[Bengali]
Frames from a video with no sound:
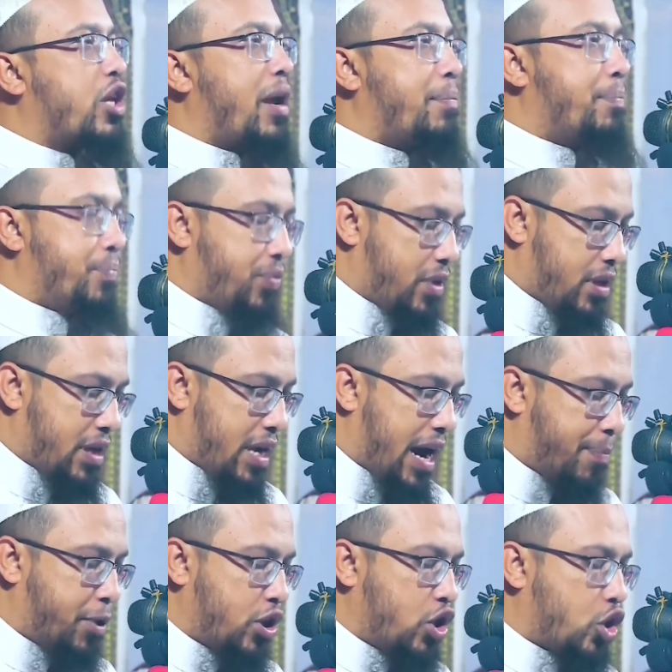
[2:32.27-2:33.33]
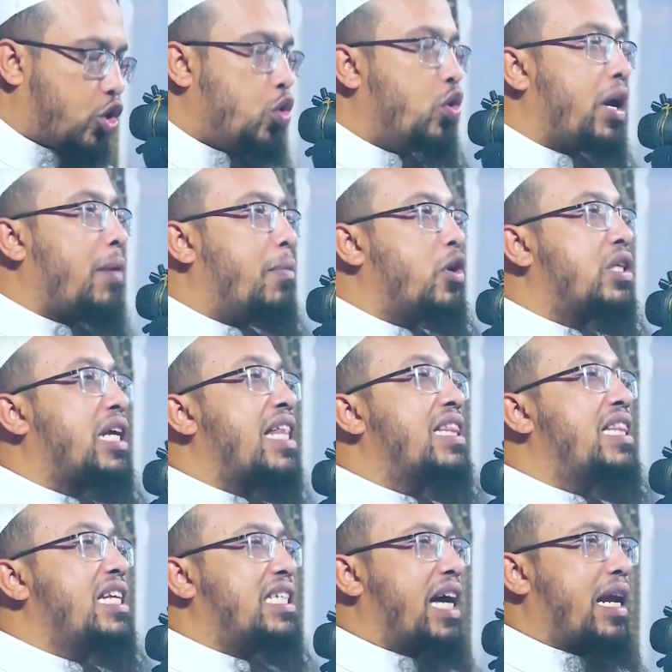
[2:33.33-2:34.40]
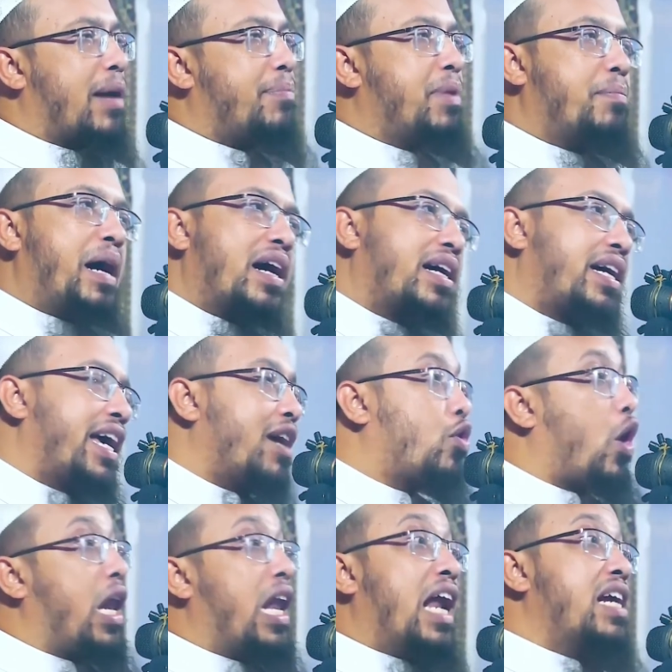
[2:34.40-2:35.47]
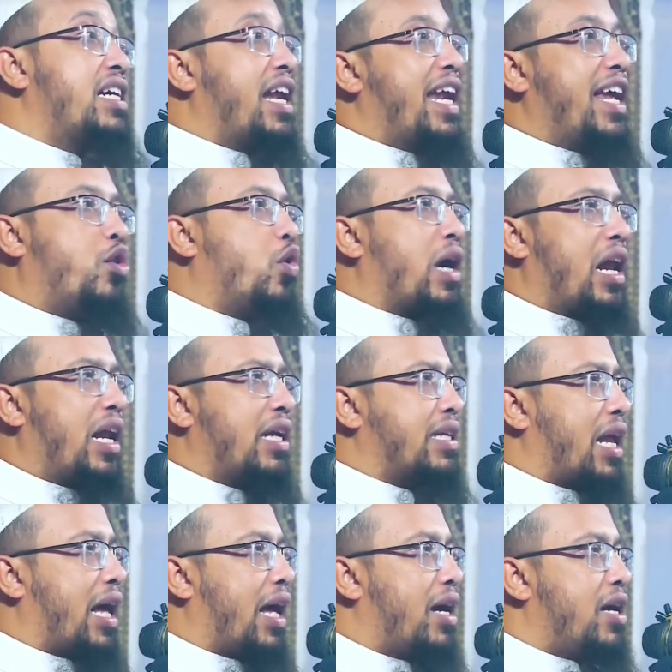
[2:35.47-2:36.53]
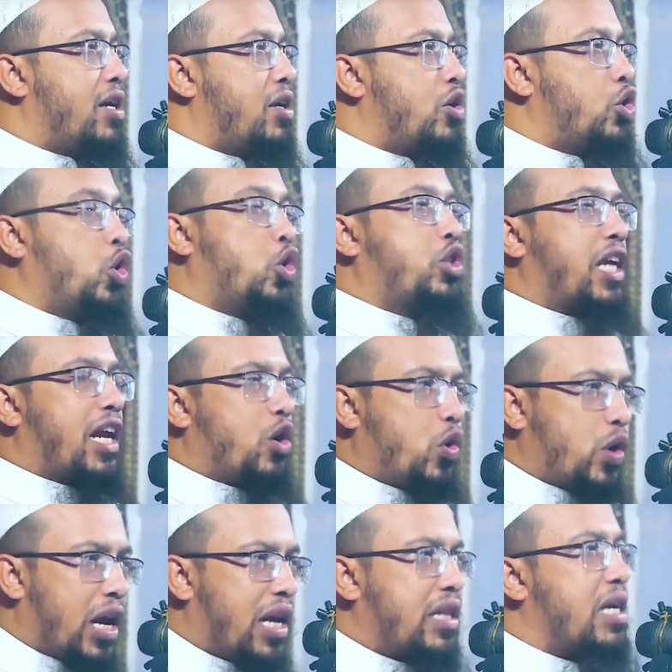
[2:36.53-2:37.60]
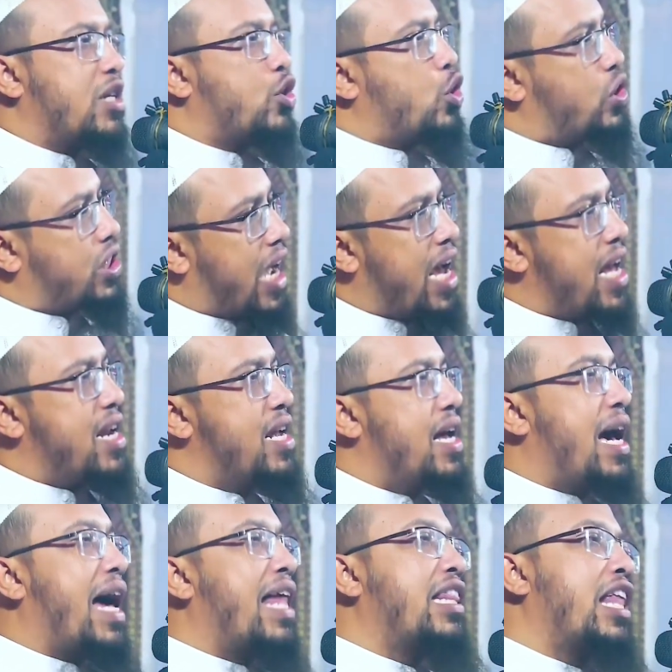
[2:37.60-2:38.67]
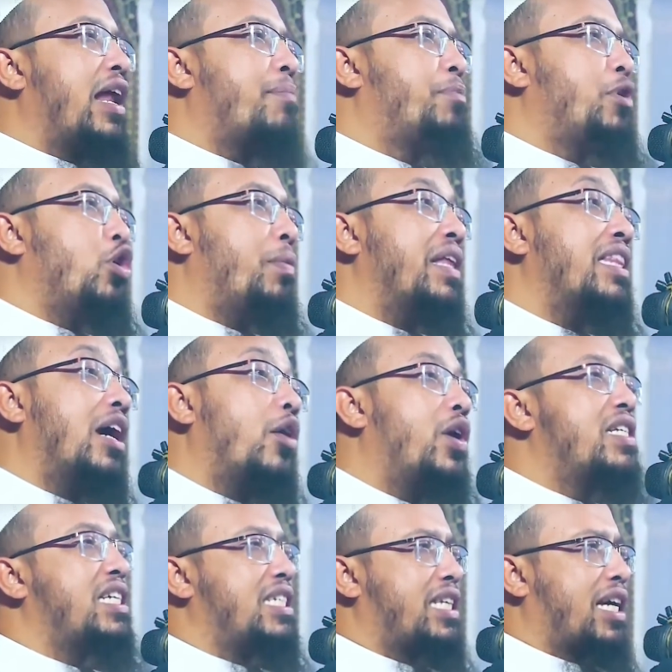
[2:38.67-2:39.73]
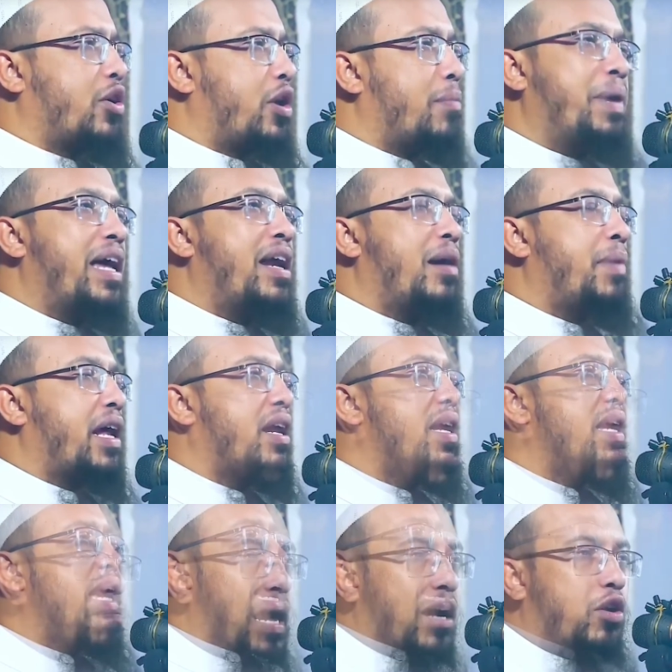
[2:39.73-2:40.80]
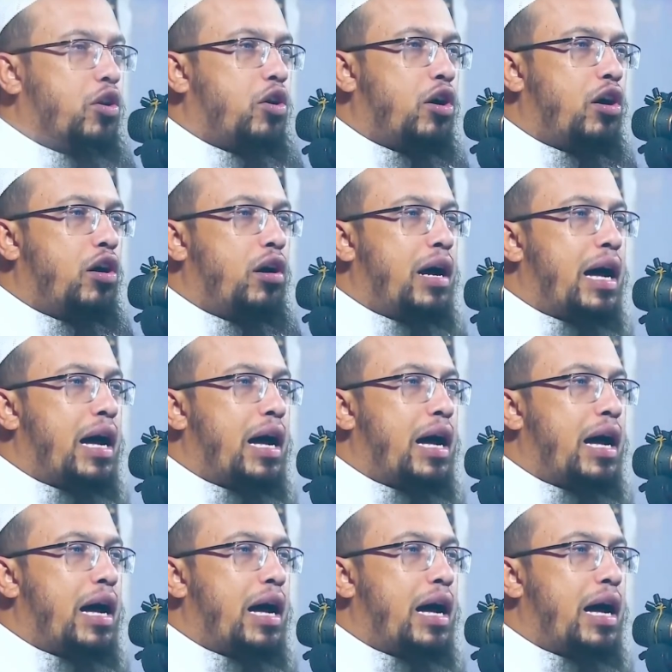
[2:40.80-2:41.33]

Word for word: অতএব আপনি যদি সুখ এবং শান্তি চান আপনার ভাগ্যে কল্যাণটা লেখক আল্লাহ তালা সুখটা লেখক আল্লাহ তালা যদি চান আল্লাহর প্রিয় বান্দা হওয়ার চেষ্টা করেন ভাইরা আমার ভাগ্য